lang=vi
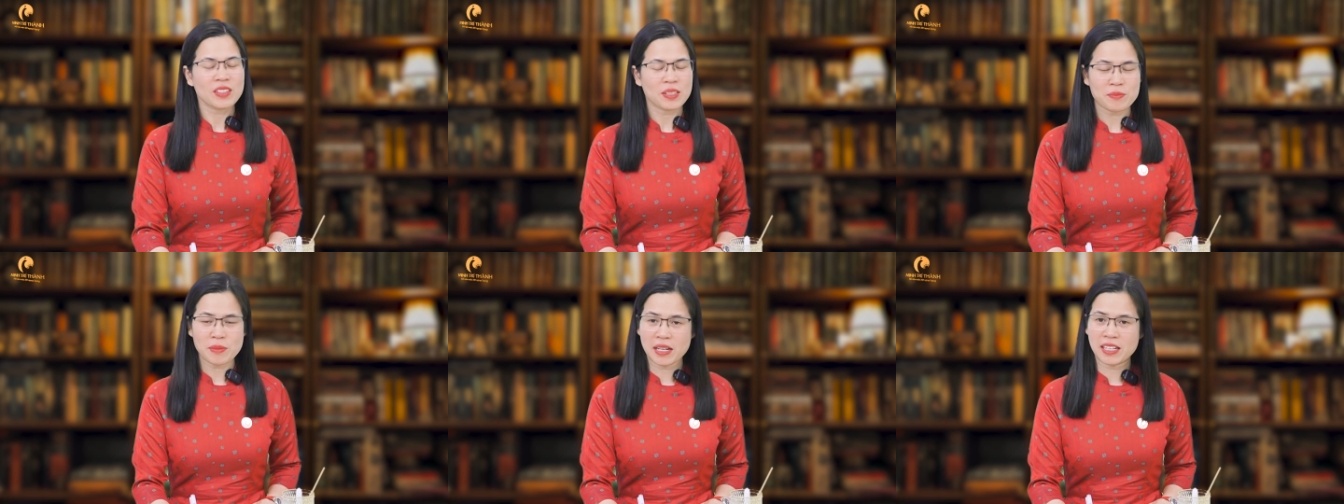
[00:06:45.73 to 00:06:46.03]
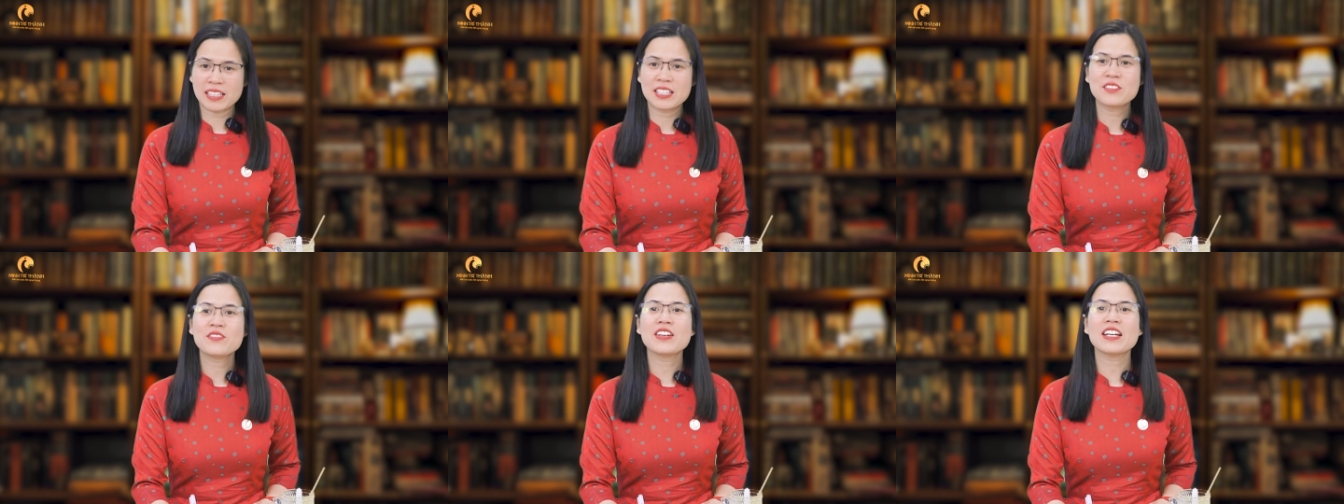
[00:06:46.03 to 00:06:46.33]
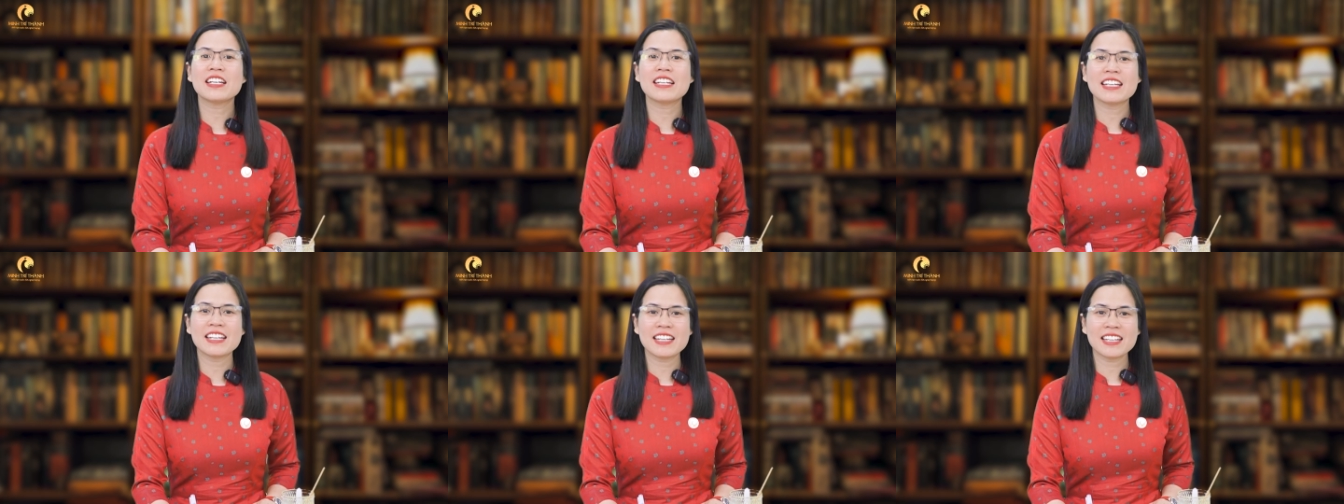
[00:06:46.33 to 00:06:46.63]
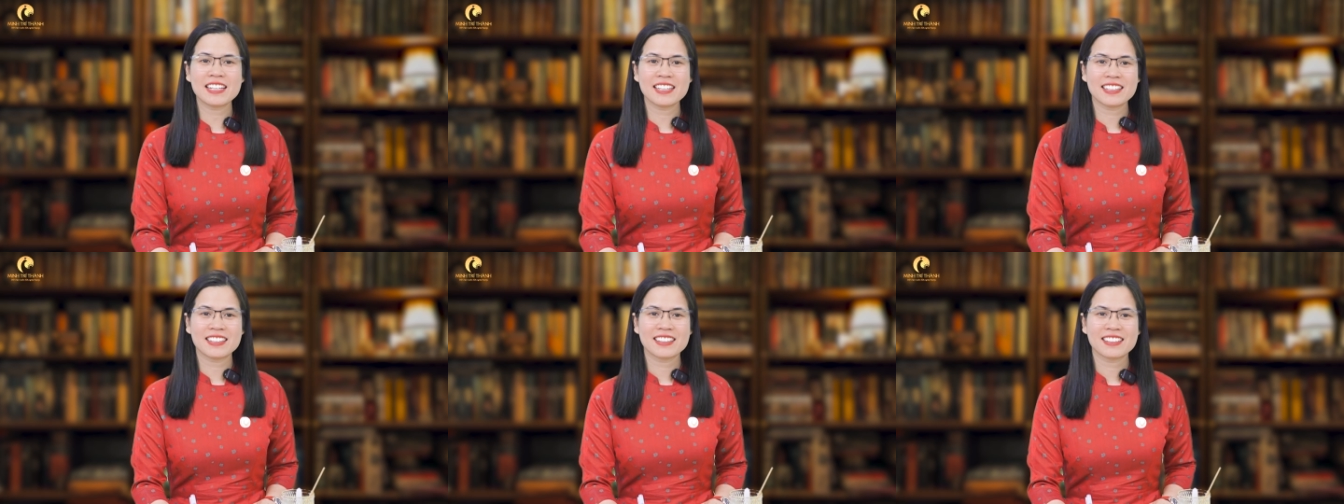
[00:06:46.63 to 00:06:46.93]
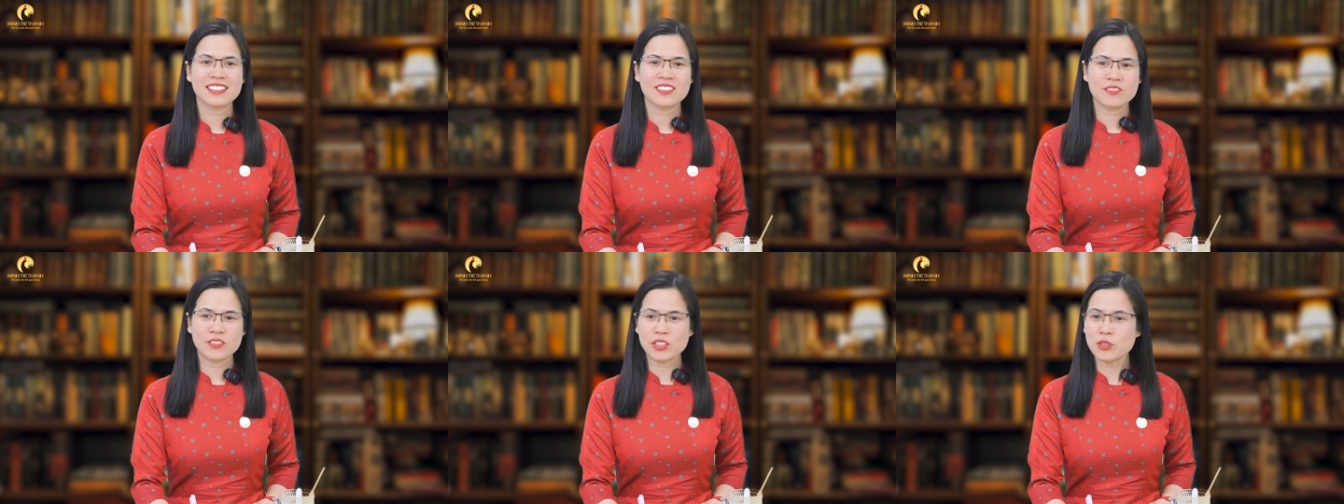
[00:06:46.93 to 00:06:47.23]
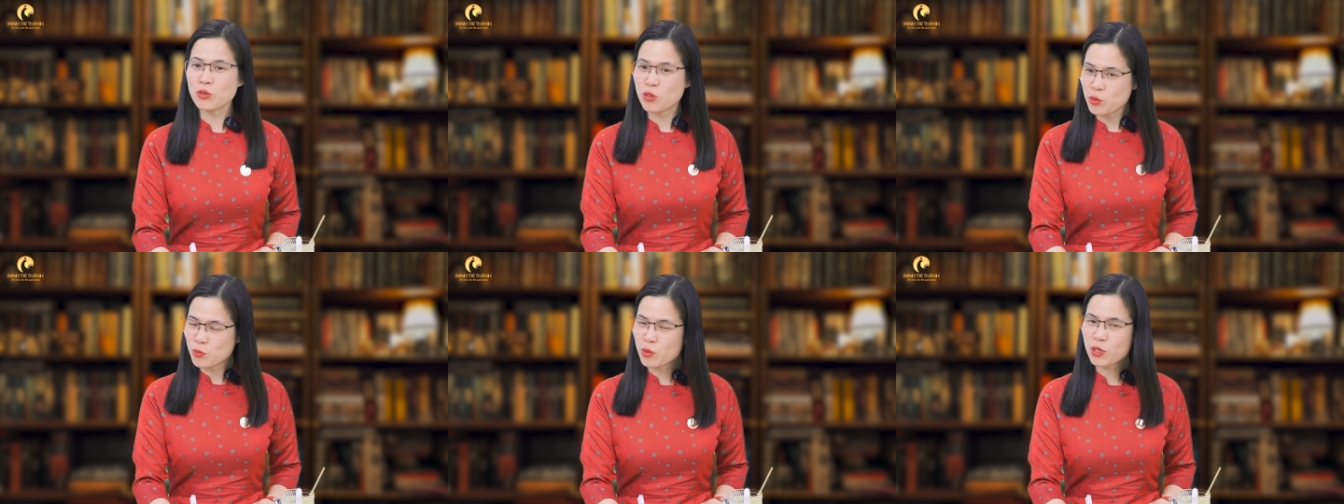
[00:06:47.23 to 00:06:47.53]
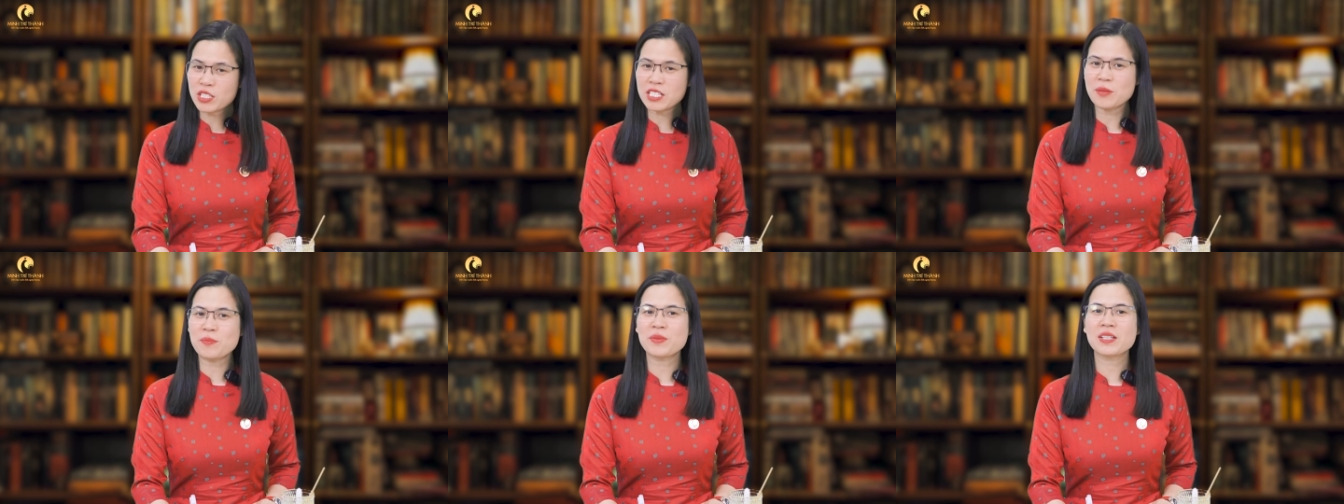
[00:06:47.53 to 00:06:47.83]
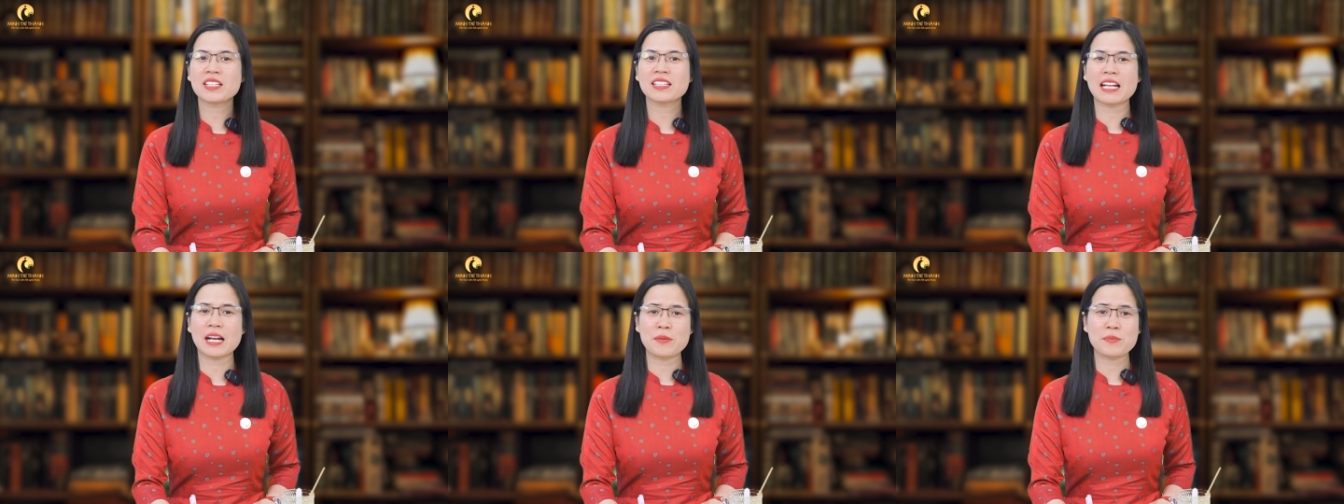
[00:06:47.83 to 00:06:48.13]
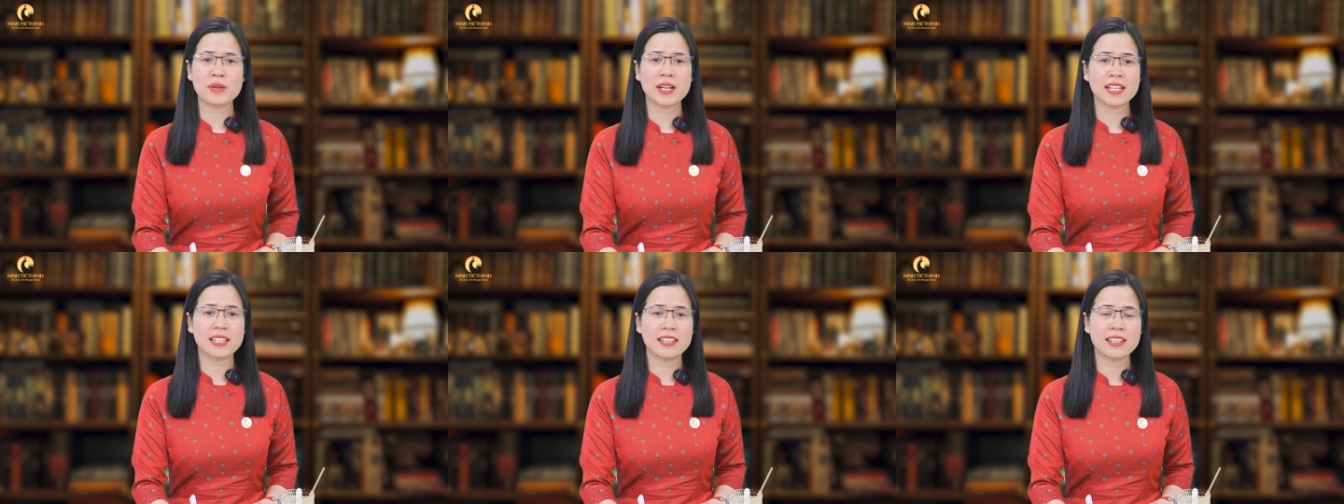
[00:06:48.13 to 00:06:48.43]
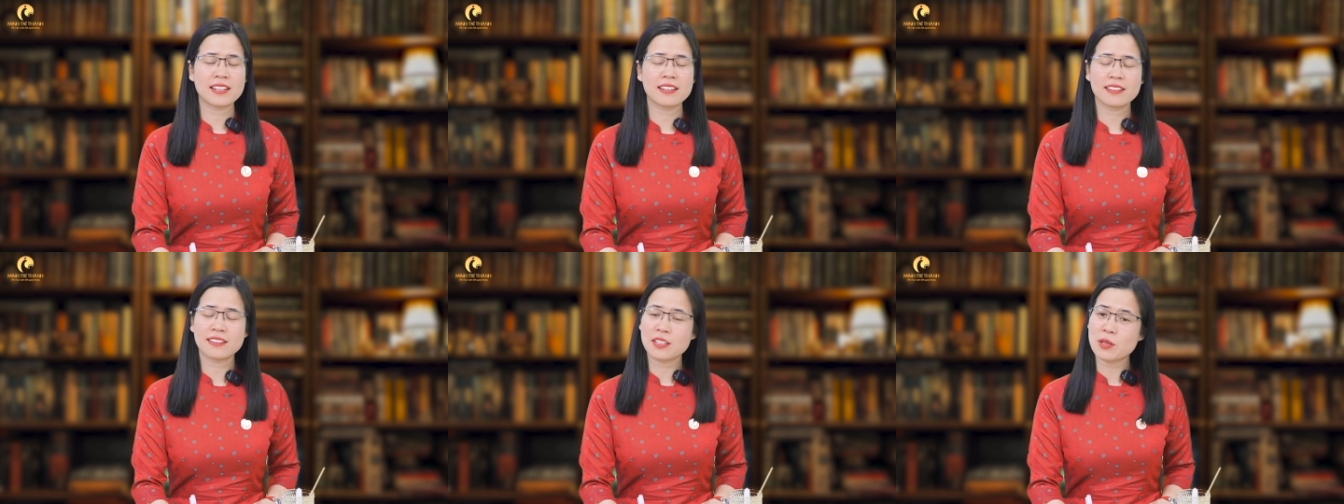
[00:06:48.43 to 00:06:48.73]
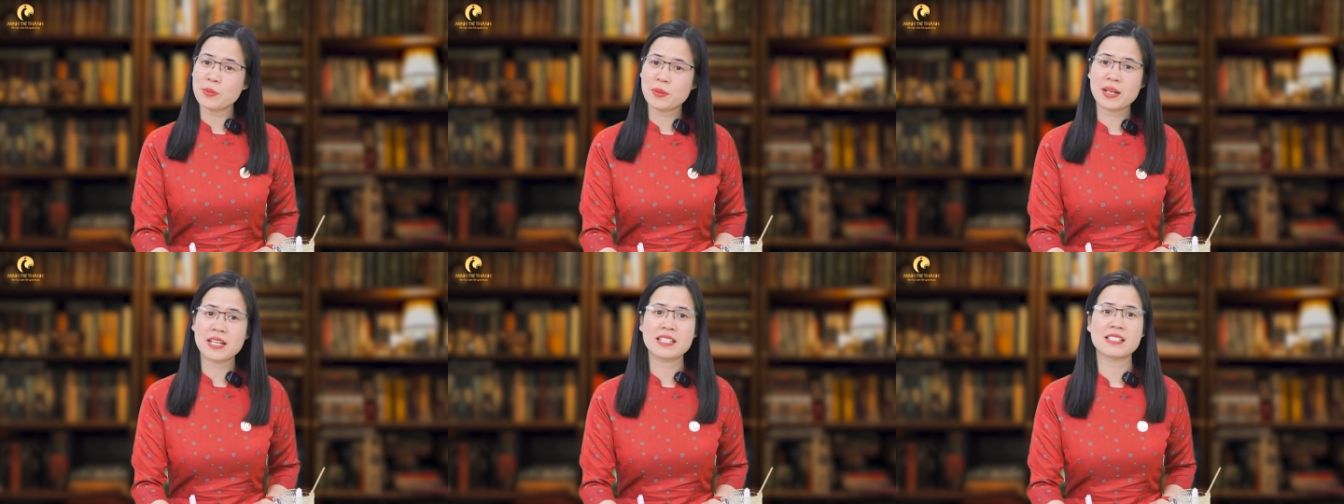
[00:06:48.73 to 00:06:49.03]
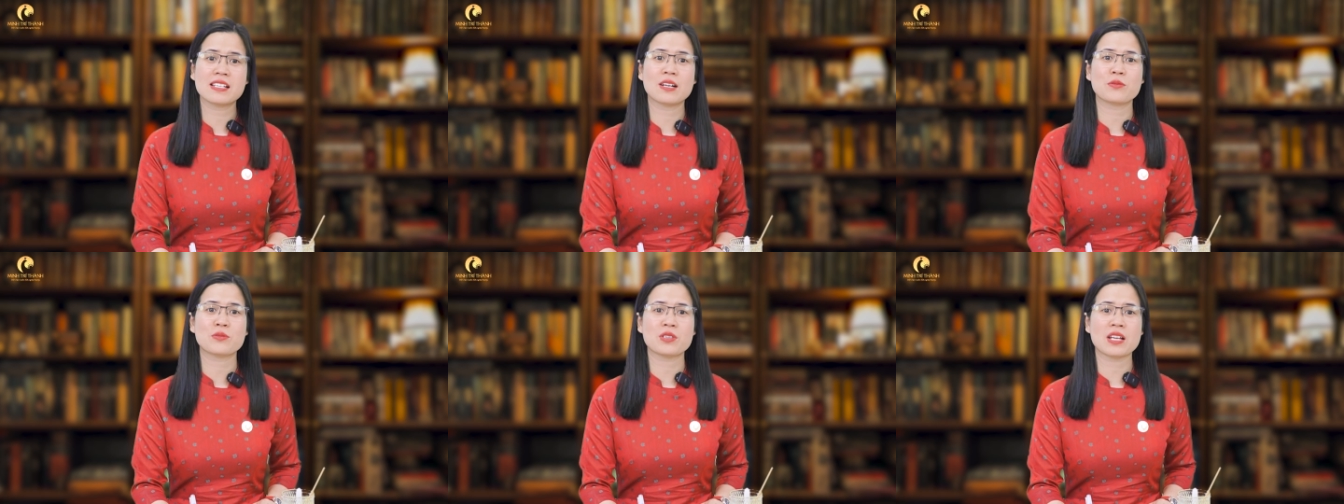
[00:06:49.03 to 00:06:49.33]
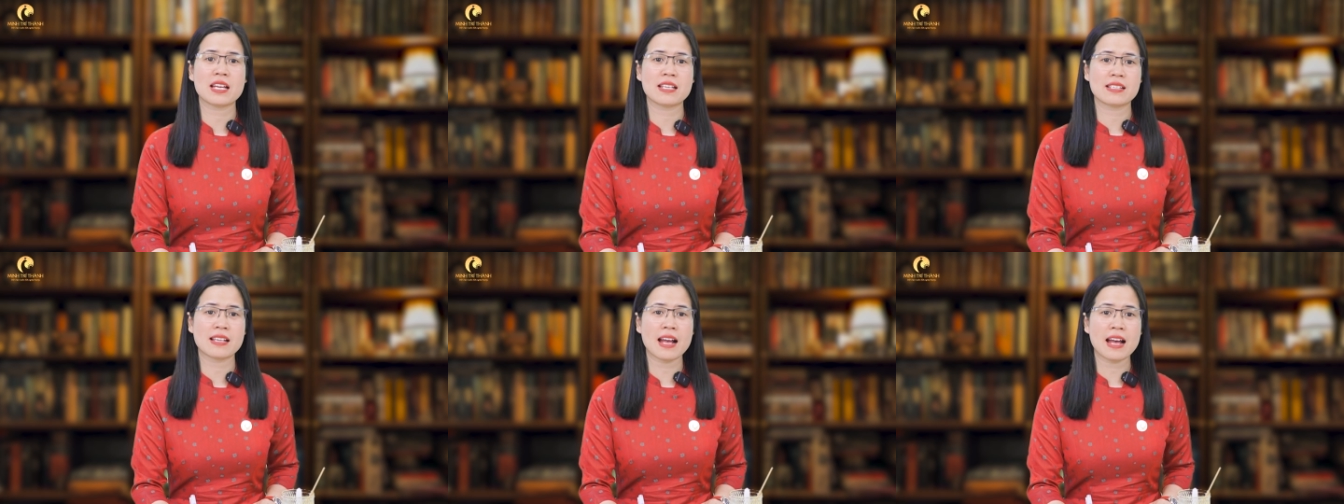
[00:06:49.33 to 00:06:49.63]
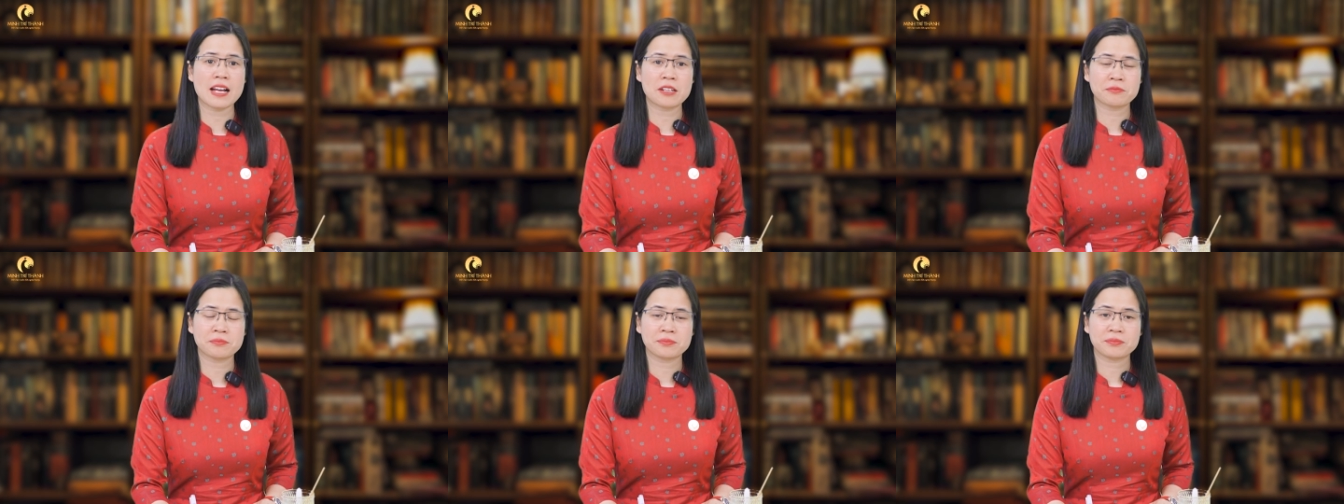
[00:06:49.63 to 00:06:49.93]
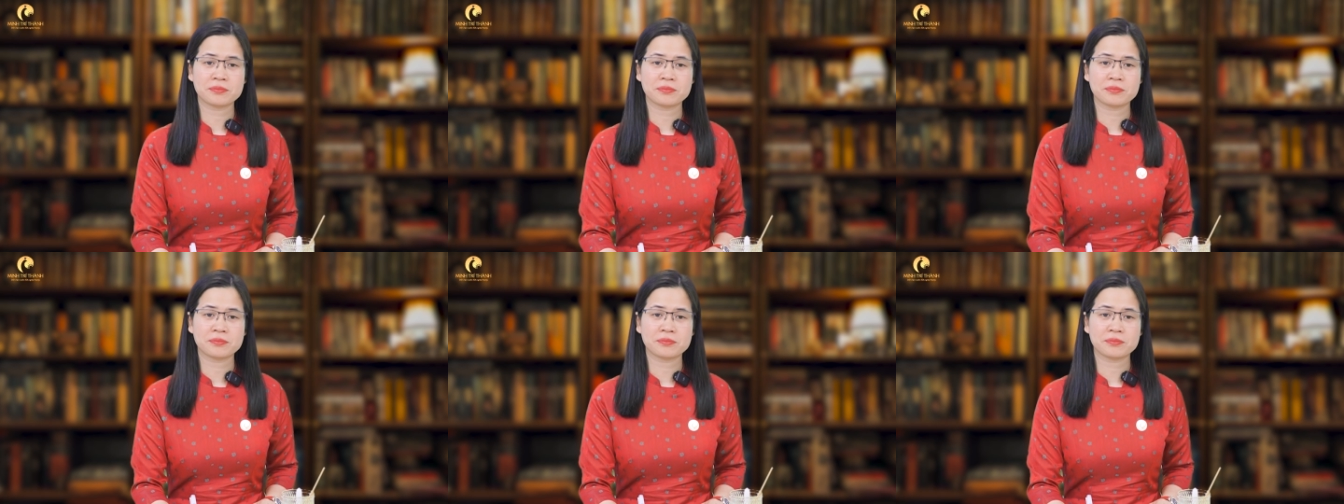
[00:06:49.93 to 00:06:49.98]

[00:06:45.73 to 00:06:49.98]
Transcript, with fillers: bà cứ viết đi viết đủ 108 ngày đi điều kỳ diệu xảy ra